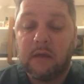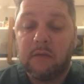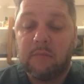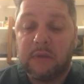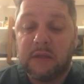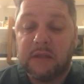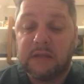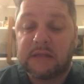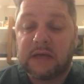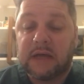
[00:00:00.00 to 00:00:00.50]

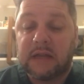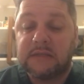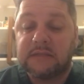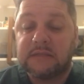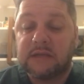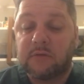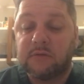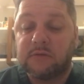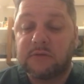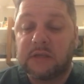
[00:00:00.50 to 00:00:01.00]

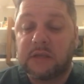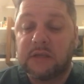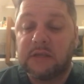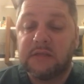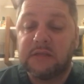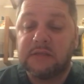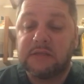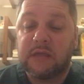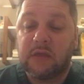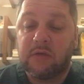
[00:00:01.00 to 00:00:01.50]
militares aos
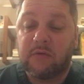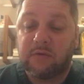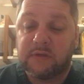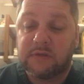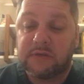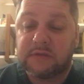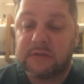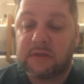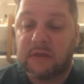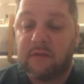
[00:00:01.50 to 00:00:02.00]
grandes
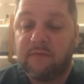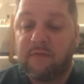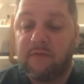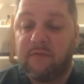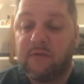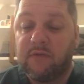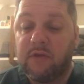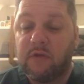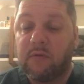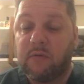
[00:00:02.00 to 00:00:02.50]
senhores.
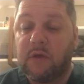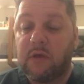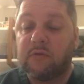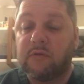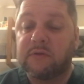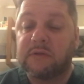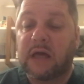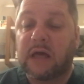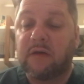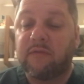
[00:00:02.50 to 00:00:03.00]
Viviam e
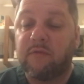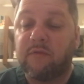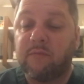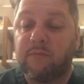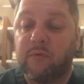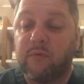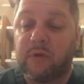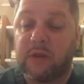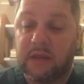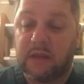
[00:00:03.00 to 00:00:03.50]
lutavam
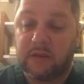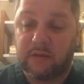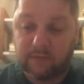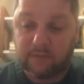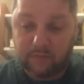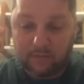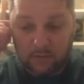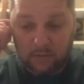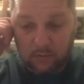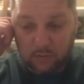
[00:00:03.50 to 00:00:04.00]
por
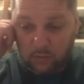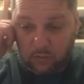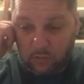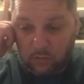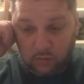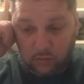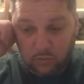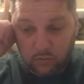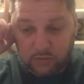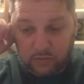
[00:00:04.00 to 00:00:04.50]
eles,
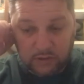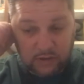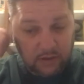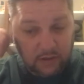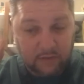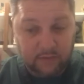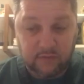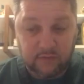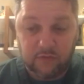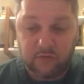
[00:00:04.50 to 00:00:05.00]
o que
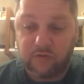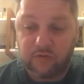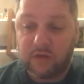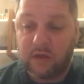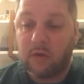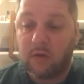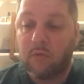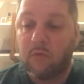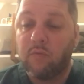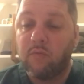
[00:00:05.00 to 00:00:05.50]

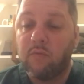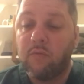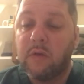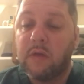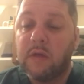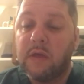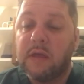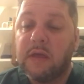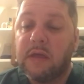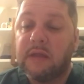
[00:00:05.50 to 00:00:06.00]
exigia um
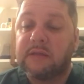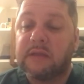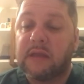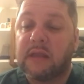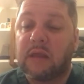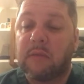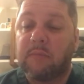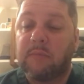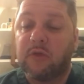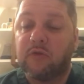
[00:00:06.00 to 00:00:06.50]

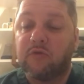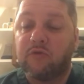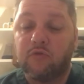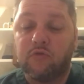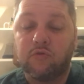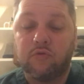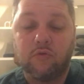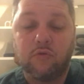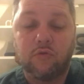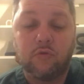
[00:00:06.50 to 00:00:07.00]
treinamento
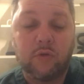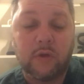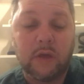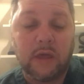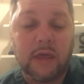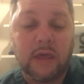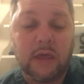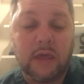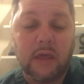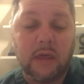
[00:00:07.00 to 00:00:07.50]
duro
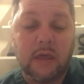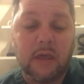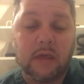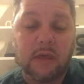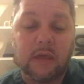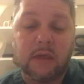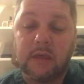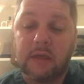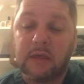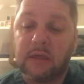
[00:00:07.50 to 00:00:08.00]
e
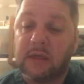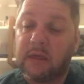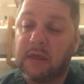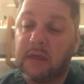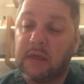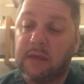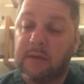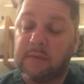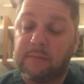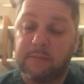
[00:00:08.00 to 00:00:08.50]

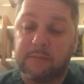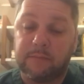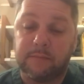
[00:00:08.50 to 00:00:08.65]
é,